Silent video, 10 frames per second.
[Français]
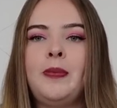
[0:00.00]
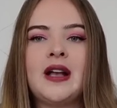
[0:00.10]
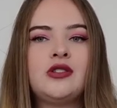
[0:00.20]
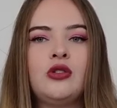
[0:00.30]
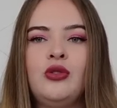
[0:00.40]

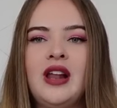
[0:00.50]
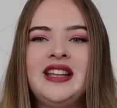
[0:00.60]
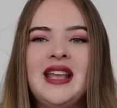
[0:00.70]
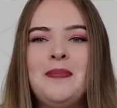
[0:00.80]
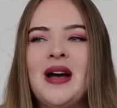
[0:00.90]
personne ne la
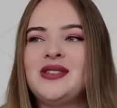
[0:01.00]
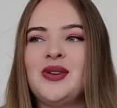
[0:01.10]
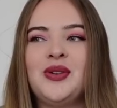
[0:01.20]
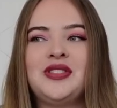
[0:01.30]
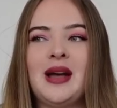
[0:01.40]
dépasse
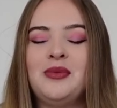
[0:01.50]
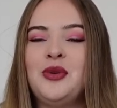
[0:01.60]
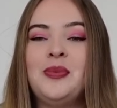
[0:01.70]
en termes de